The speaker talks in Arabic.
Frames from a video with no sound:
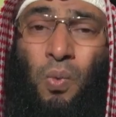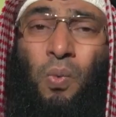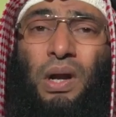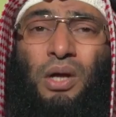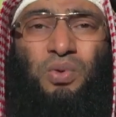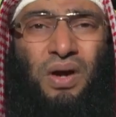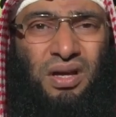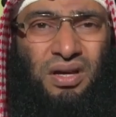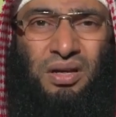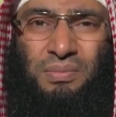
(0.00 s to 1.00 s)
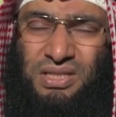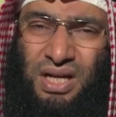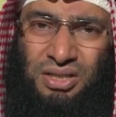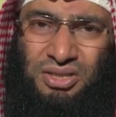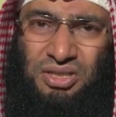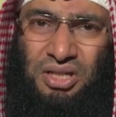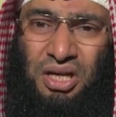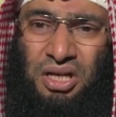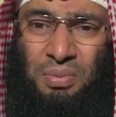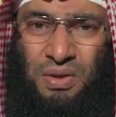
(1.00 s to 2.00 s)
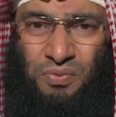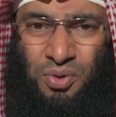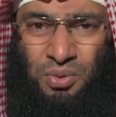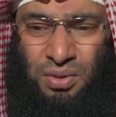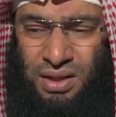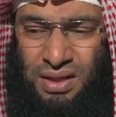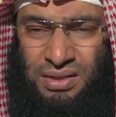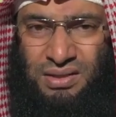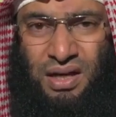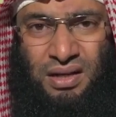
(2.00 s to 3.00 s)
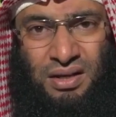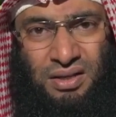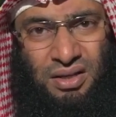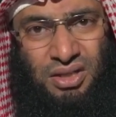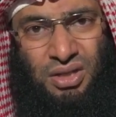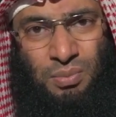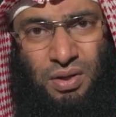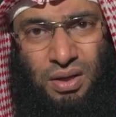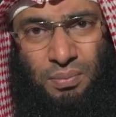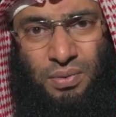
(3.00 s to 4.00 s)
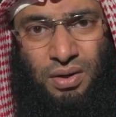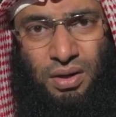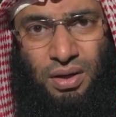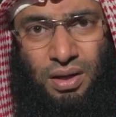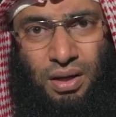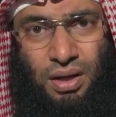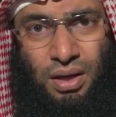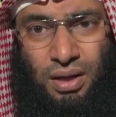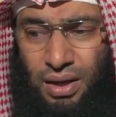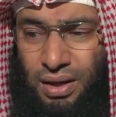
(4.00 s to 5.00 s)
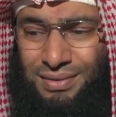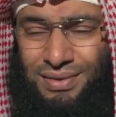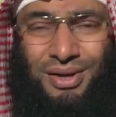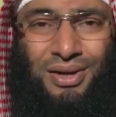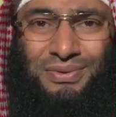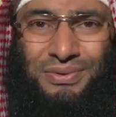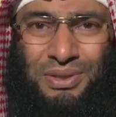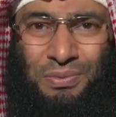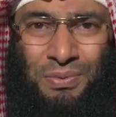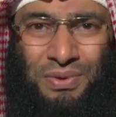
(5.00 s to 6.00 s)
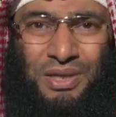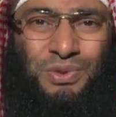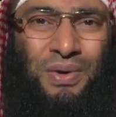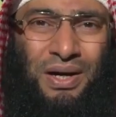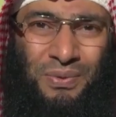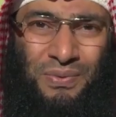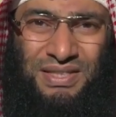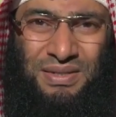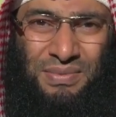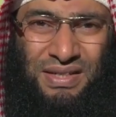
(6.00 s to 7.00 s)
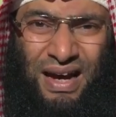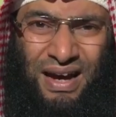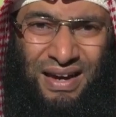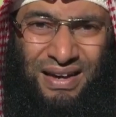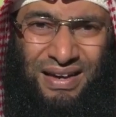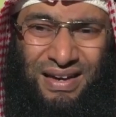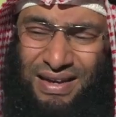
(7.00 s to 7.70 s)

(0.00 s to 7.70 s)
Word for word: ولا تعكر المزاج يمكن في الدنيا الإنسان الذي يشرب الخمر قد تصيبه نشوة واستمتاع